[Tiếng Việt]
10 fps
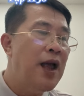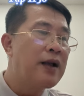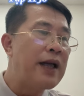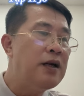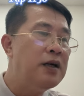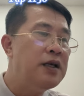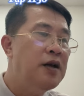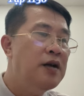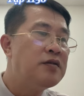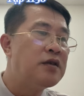Các ngươi
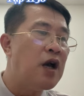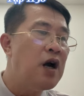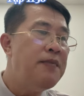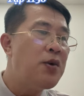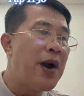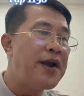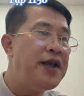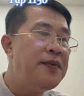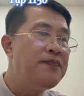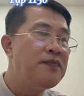chờ ở bên ngoài đi.